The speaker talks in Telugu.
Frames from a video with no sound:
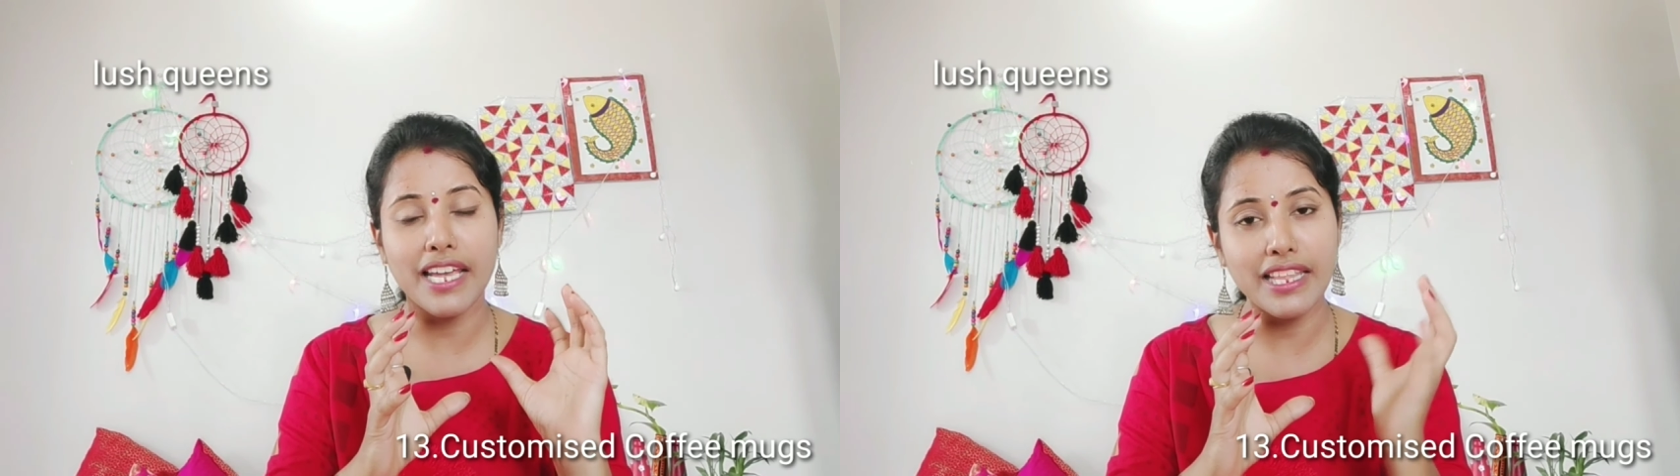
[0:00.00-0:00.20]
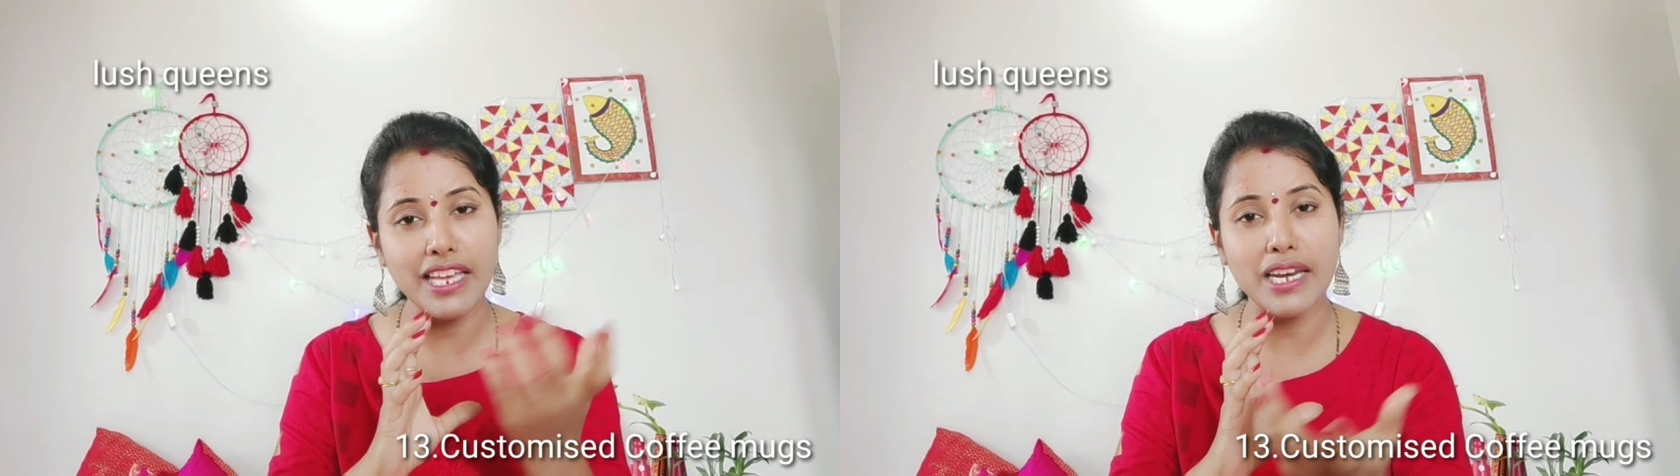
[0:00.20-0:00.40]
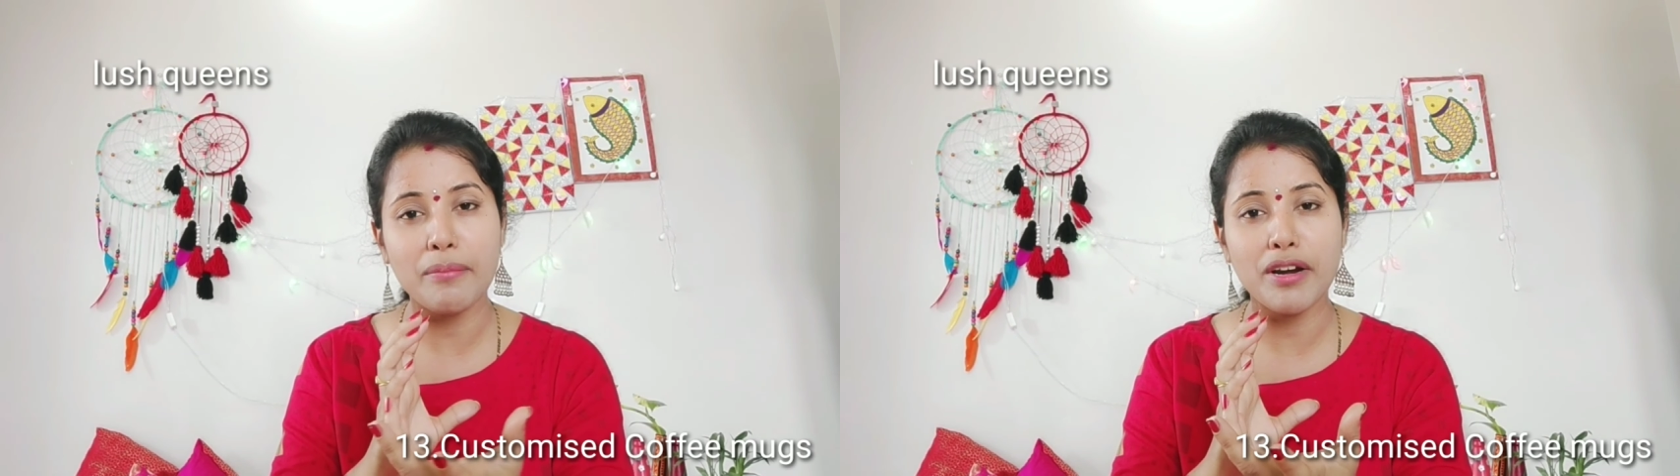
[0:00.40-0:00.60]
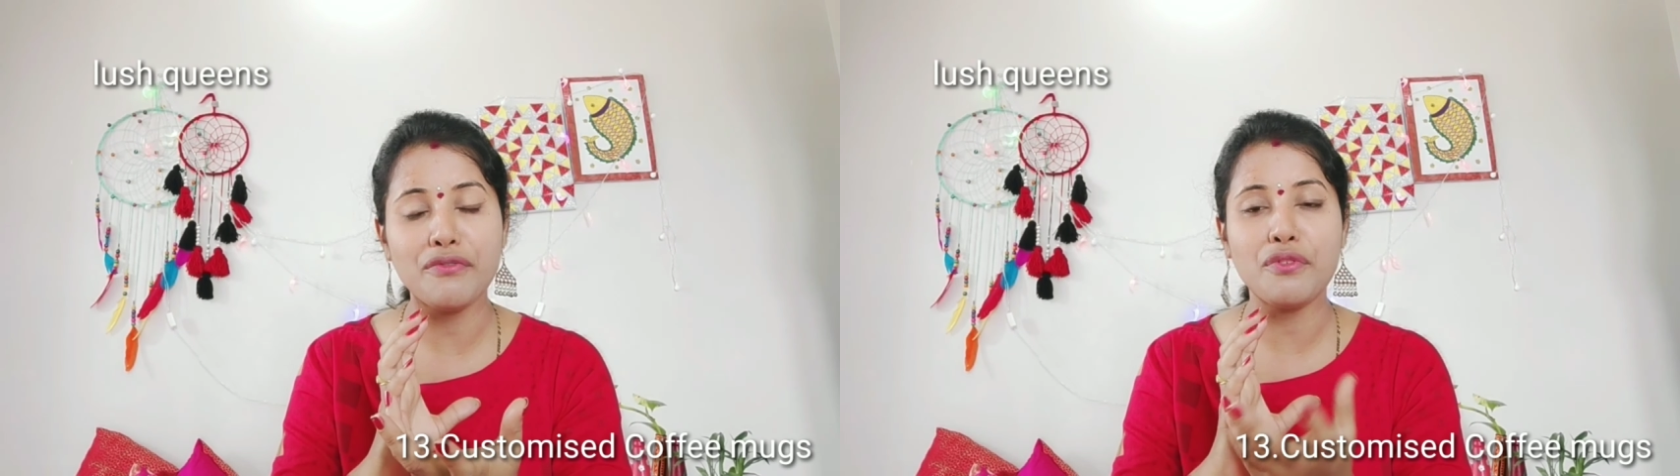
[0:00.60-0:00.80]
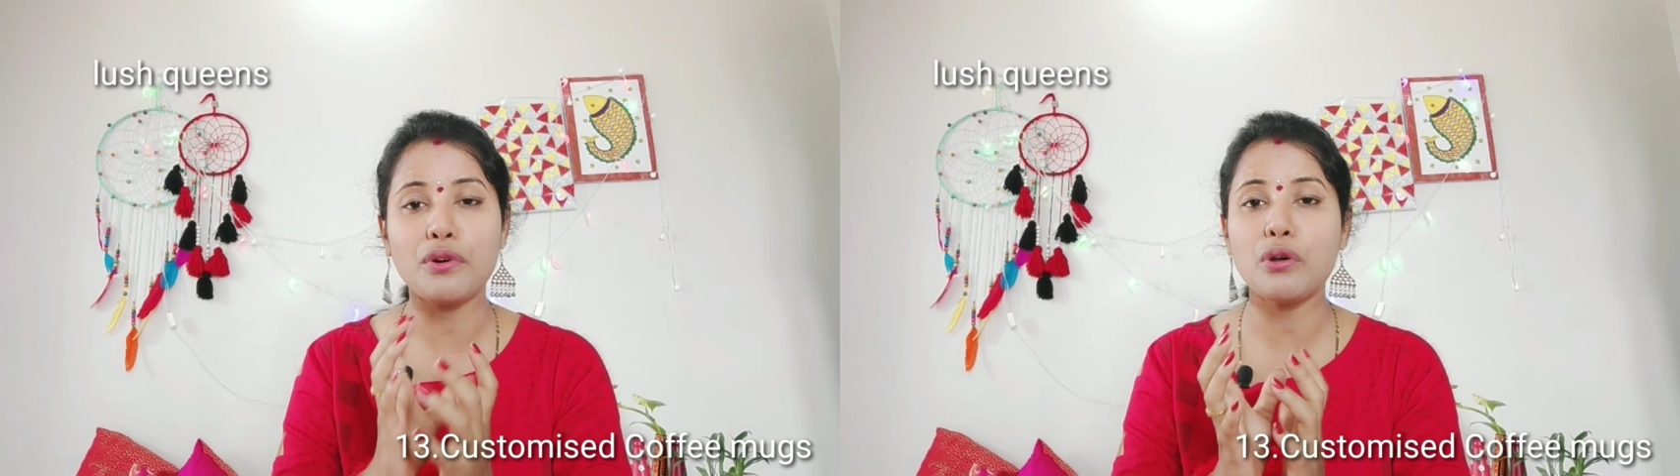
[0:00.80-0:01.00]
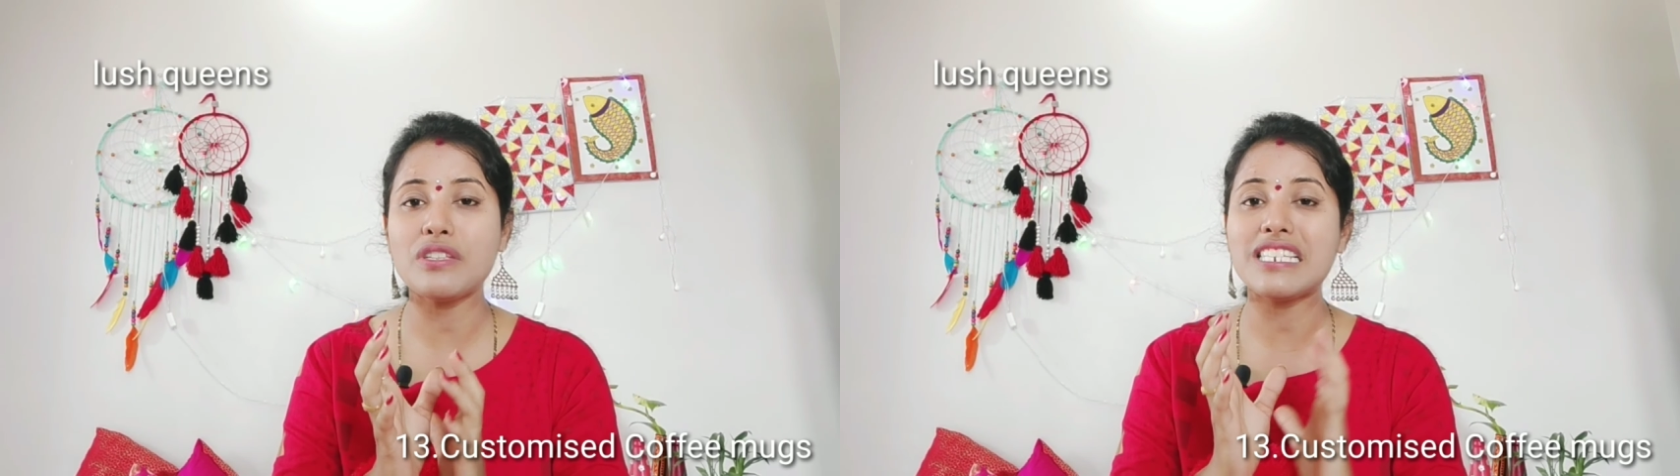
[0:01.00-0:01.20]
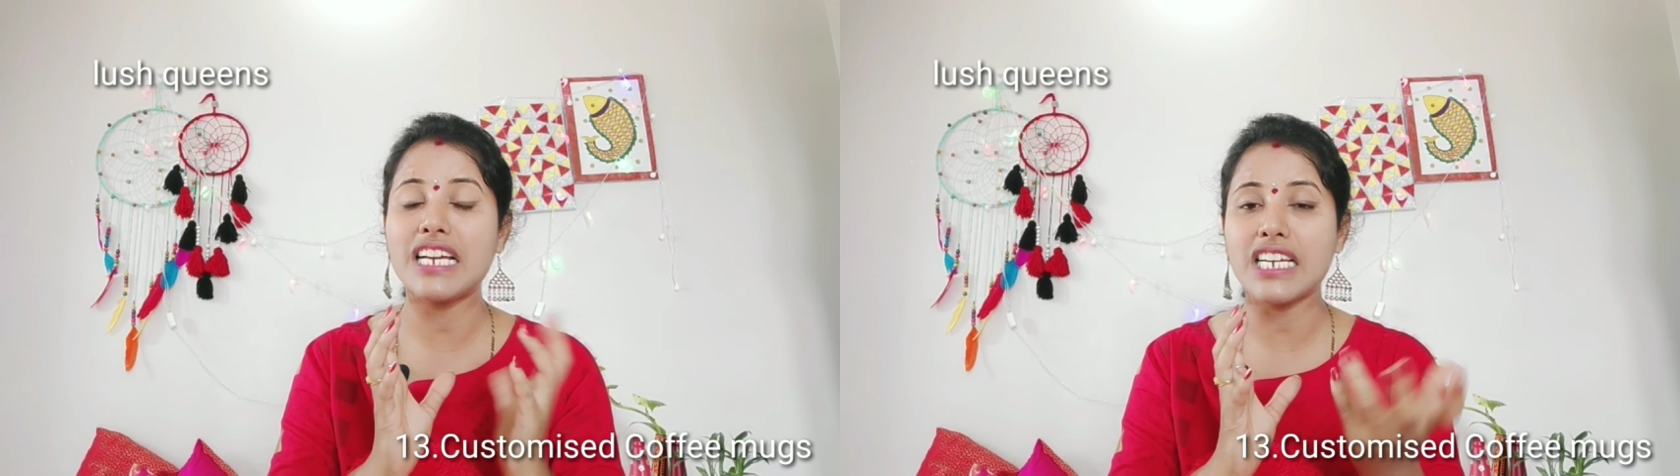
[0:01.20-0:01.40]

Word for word: ఏదైనా మన ఫొటోస్ని